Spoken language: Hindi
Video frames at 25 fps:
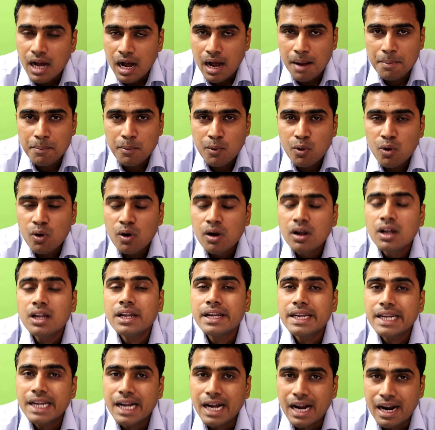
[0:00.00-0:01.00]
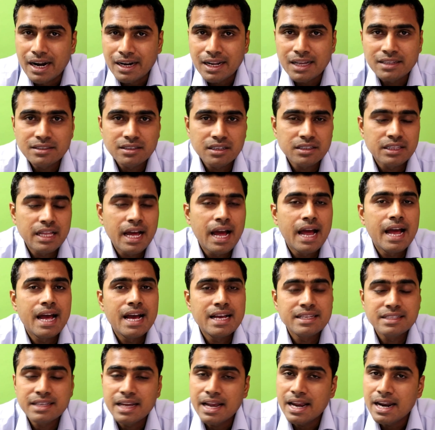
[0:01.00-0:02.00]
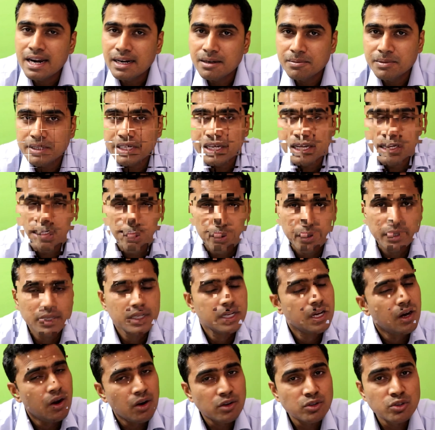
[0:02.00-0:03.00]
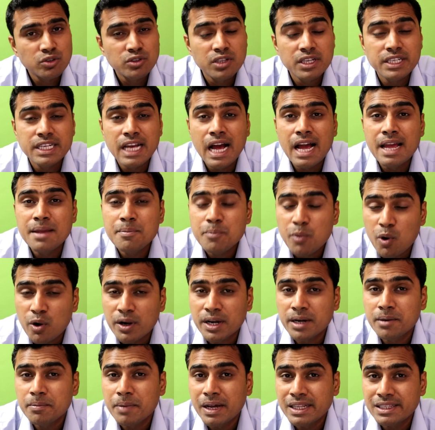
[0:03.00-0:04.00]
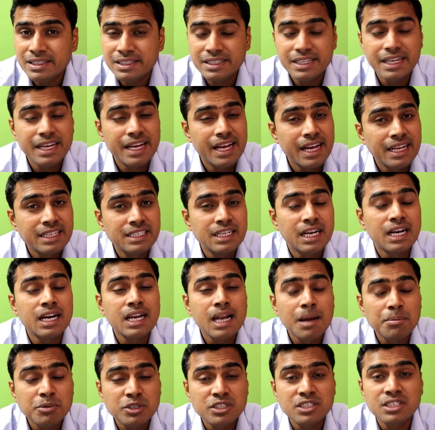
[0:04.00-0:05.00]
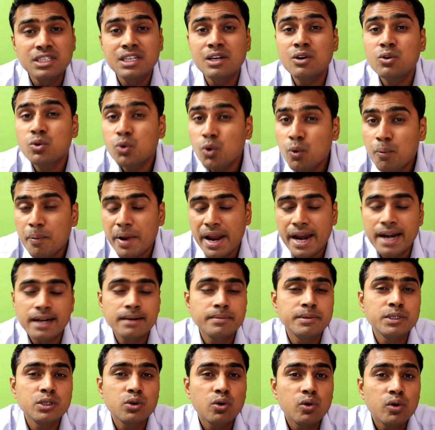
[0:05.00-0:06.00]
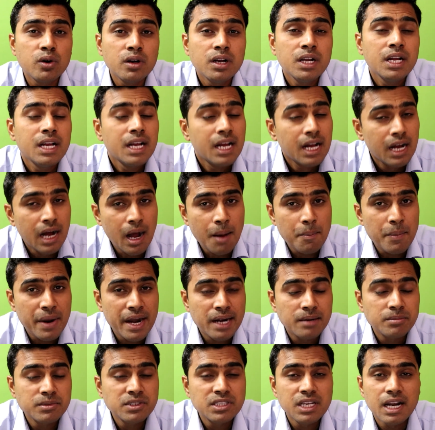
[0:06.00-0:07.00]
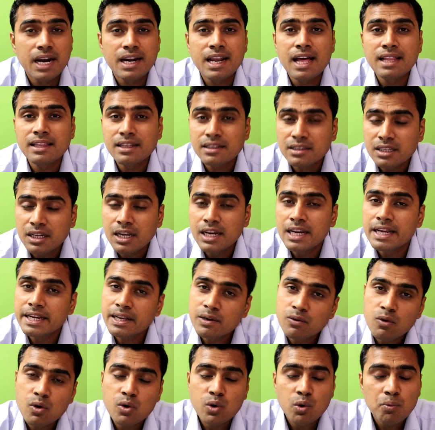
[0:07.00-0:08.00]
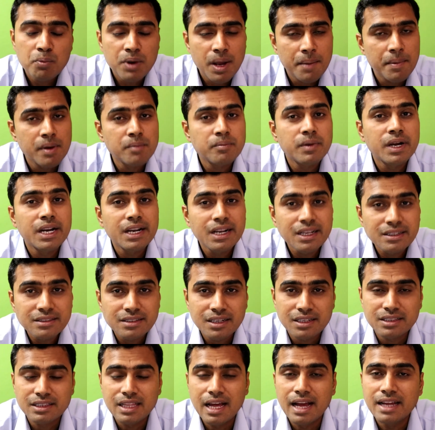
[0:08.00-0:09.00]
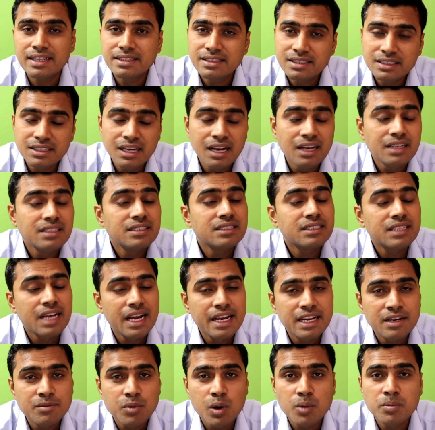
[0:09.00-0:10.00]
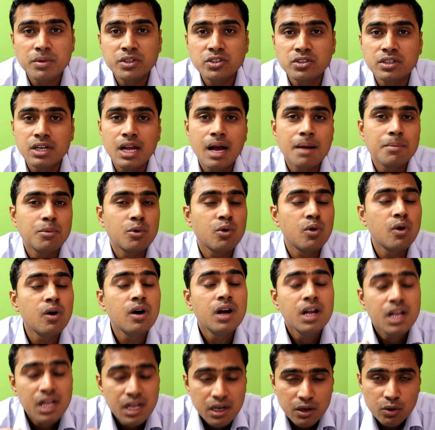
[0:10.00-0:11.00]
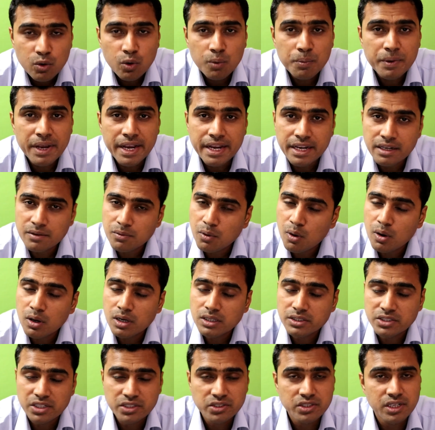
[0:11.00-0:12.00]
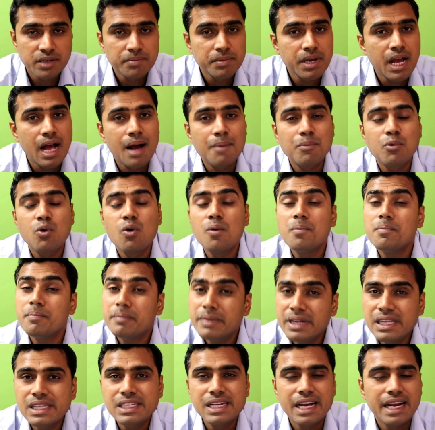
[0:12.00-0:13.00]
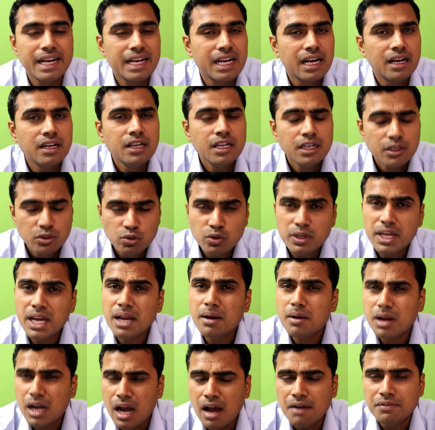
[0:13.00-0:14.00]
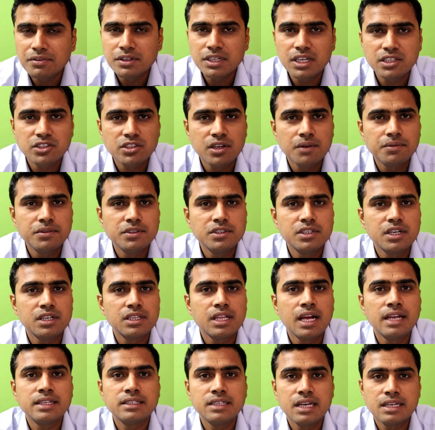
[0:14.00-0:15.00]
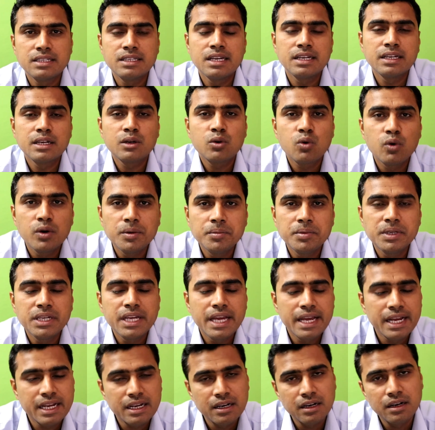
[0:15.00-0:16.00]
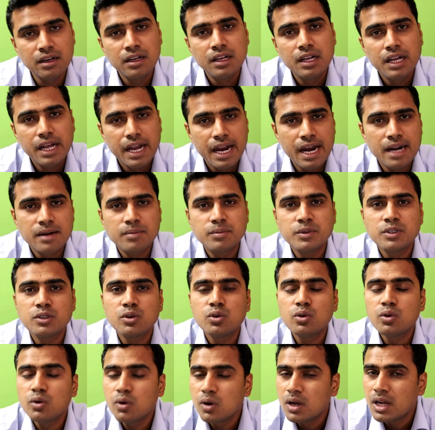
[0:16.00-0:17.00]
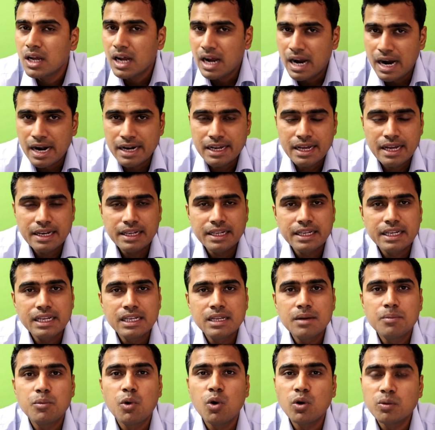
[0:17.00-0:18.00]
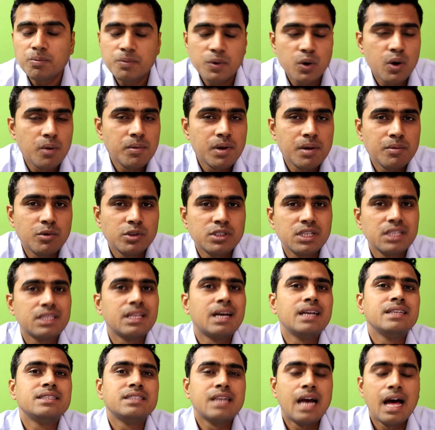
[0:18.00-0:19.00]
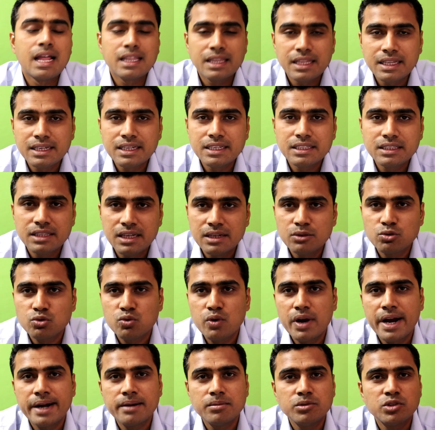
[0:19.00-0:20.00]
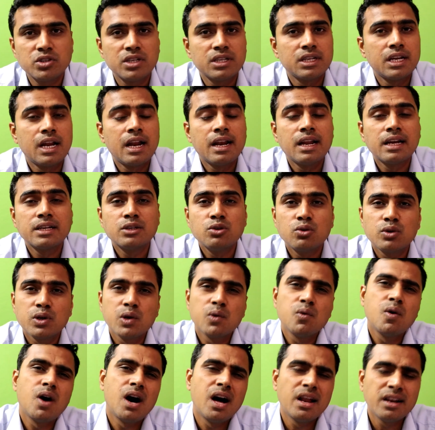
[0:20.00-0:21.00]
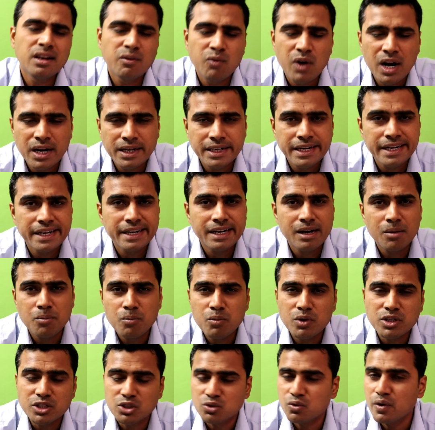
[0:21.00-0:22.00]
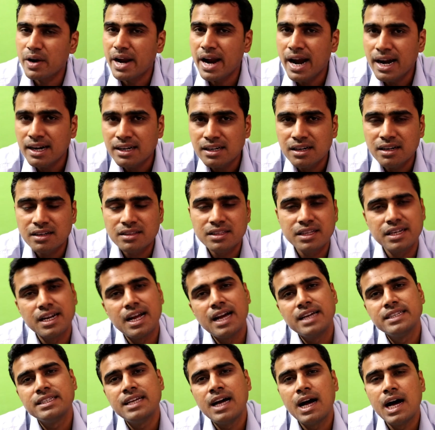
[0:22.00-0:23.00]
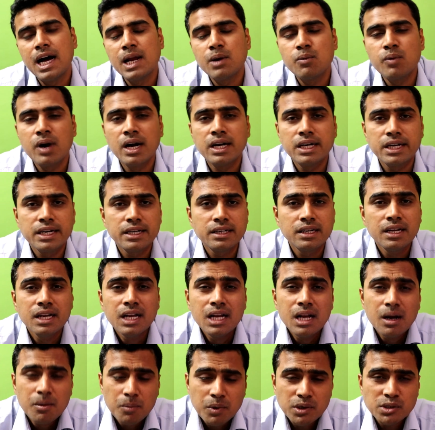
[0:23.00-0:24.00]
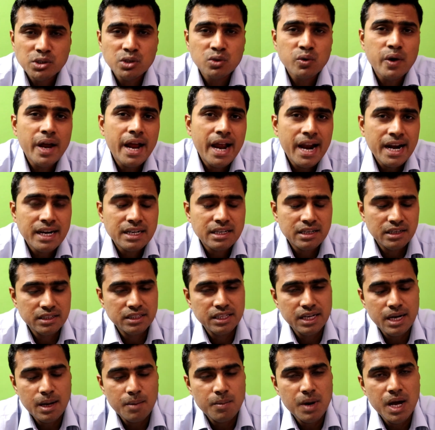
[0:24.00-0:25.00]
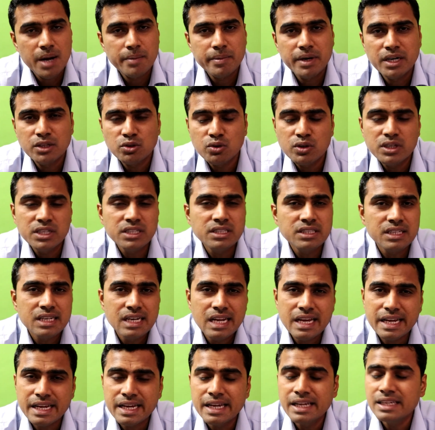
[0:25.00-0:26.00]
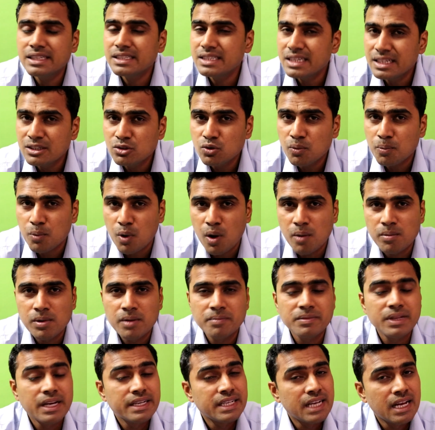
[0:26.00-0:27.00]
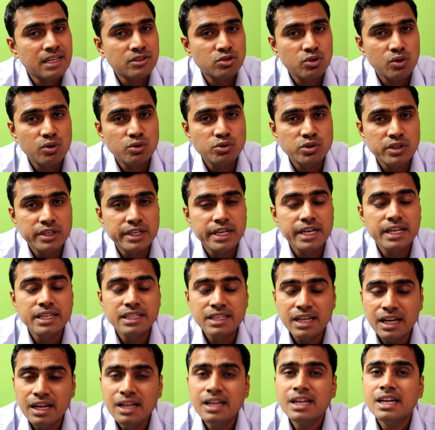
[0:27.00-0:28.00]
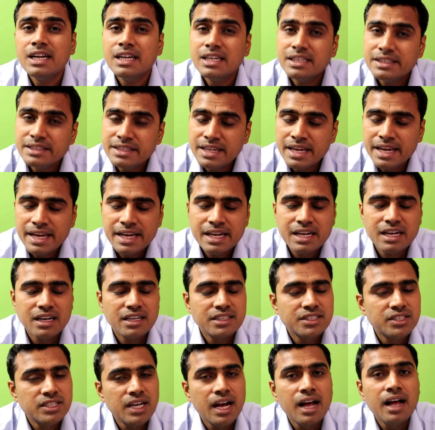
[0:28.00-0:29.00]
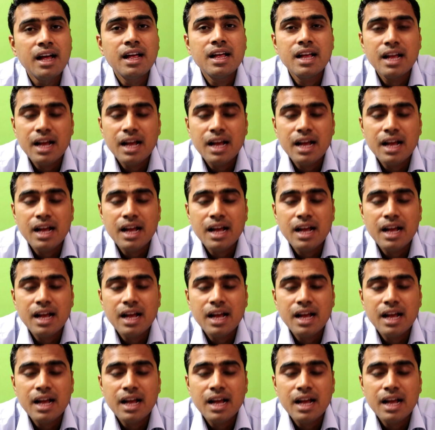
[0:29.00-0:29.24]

आपको हटा सकता है एज ए एडमिन के लिए और दोस्तों यहाँ इंपॉर्टेंट बात यह है कि अगर आप किसी ग्रुप एडमिन को आप एडमिन से हटा देते हैं लेकिन वो ग्रुप का मेंबर रह सकता है जी हाँ इसका इन्फॉर्मेशन आपको ग्रुप के इन्फो सेक्शन में आपको मिल जाएगा तो ये काफ़ी अच्छा फीचर था जैसा कि कोई भी एक एडमिन को हटाने के लिए बहुत प्रॉब्लम होता था चाहते नहीं थे उसको एडमिन से हटाना क्योंकि वो अनवांटेड नंबर्स को ऐड कर दे रहा है या अनवांटेड पर्सन को ऐड कर दे रहा है बार बार तो इस लेके ये जो प्रॉब्लम था यहाँ सोल्यूशन के लिए ये एक अच्छा